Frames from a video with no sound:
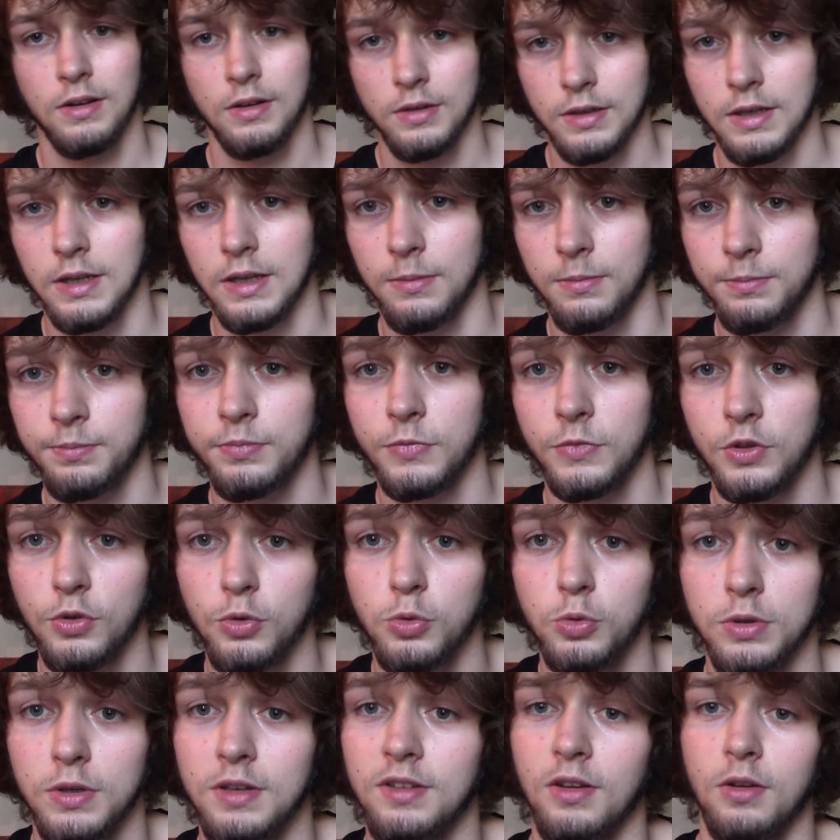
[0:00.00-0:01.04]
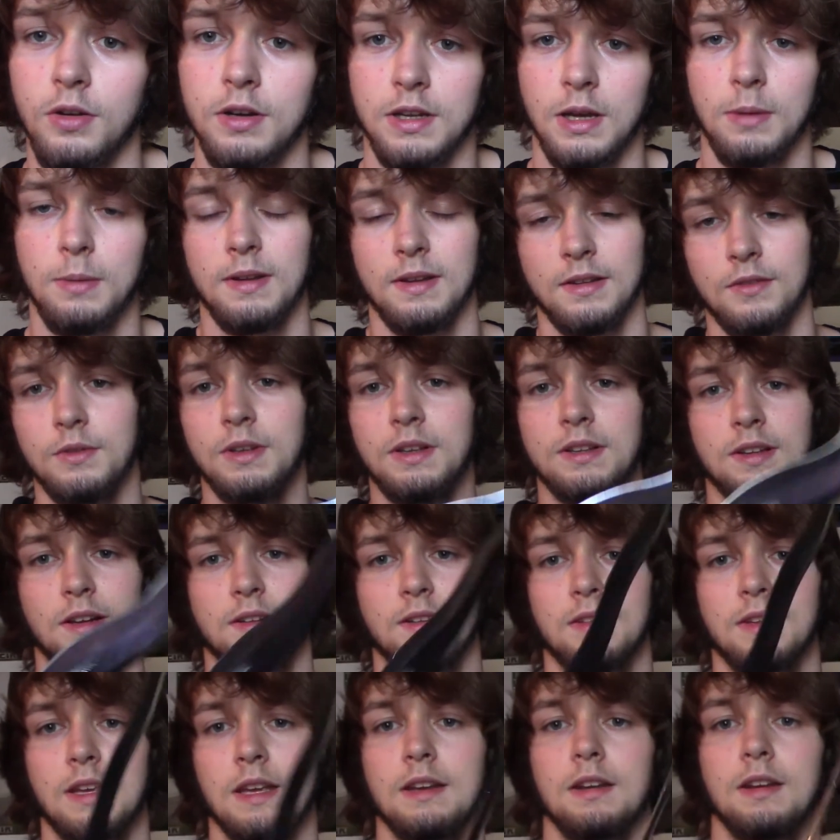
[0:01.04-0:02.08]
Okay, so gut ist auch nicht. Aber wie gesagt,
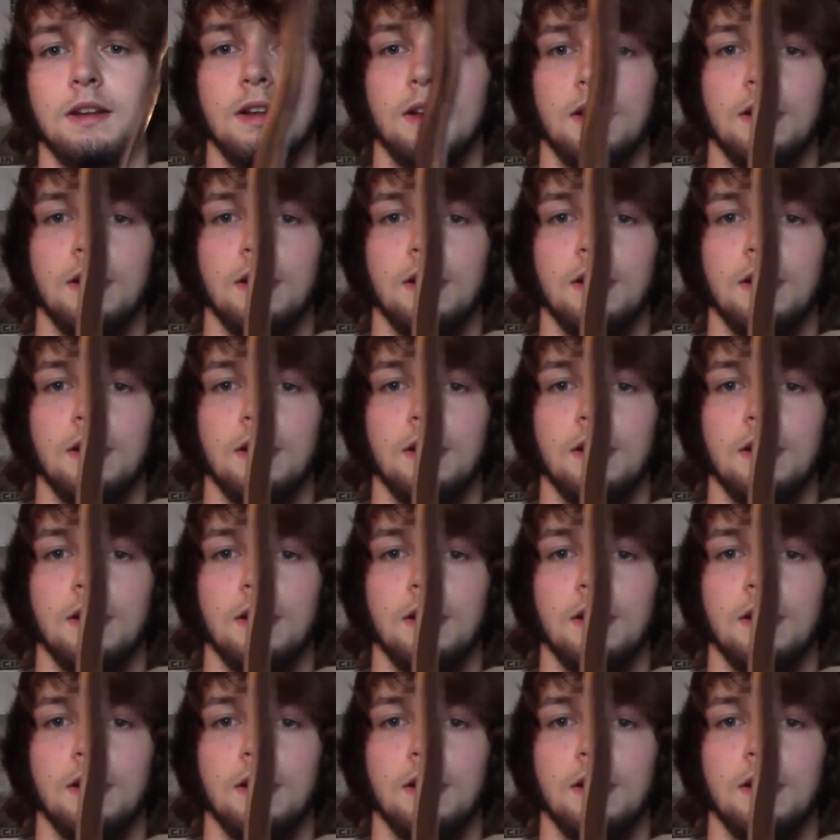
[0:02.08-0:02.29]
es geht.